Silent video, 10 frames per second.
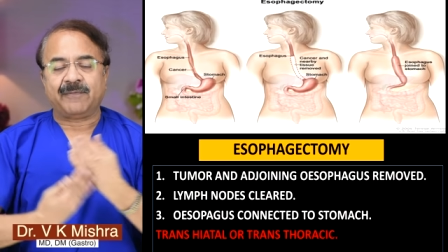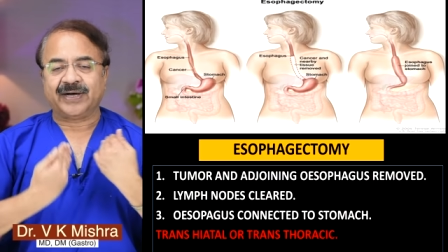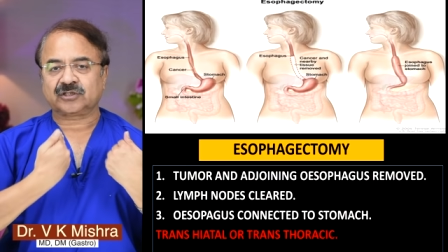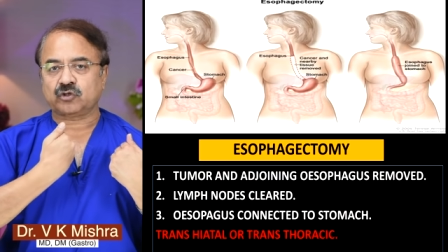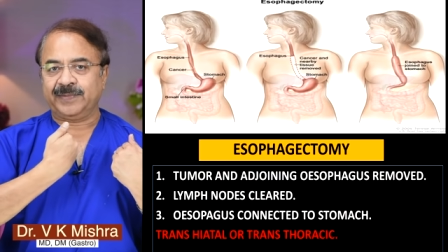
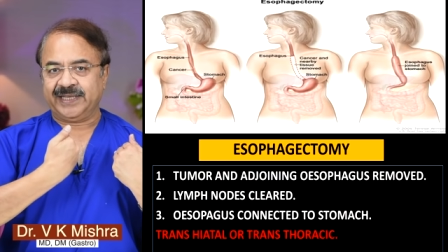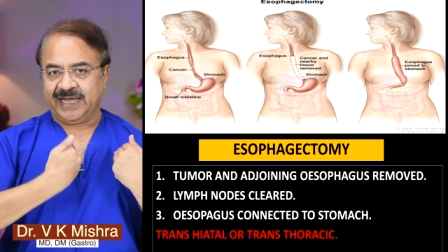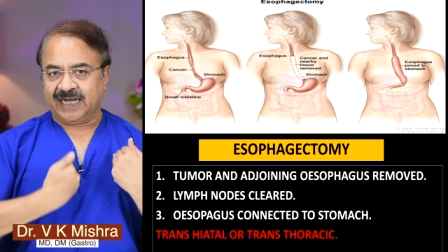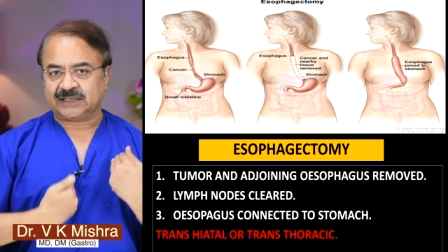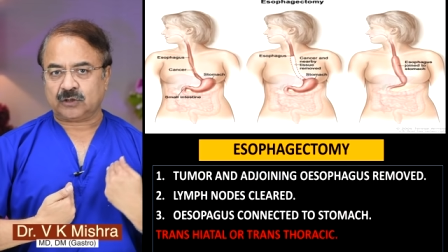वास्तव में
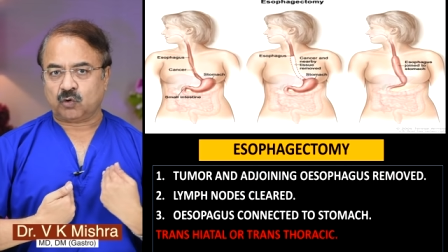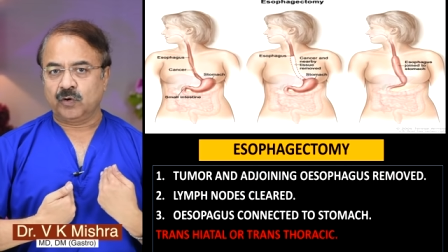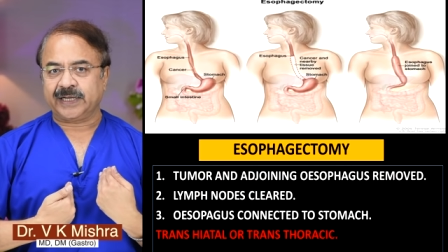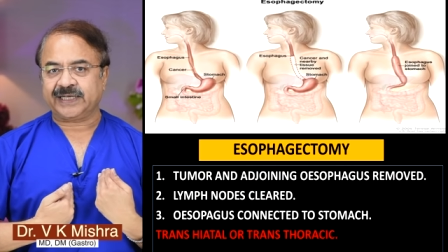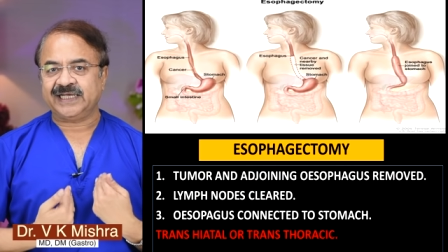यहां से
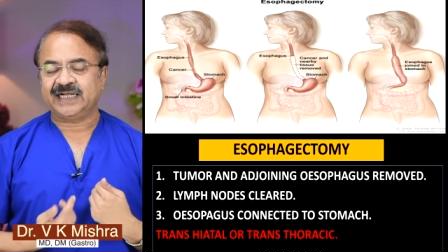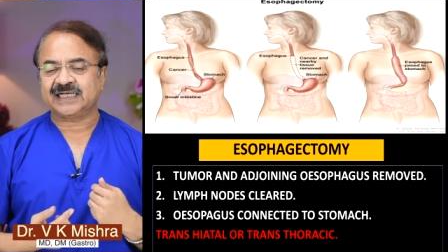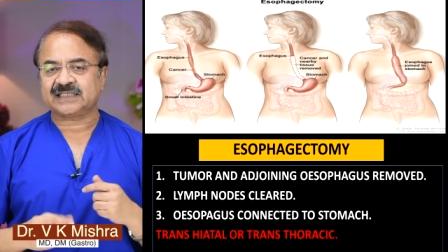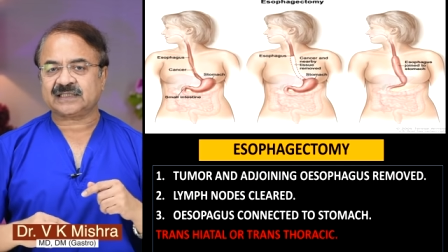खोल के किया जा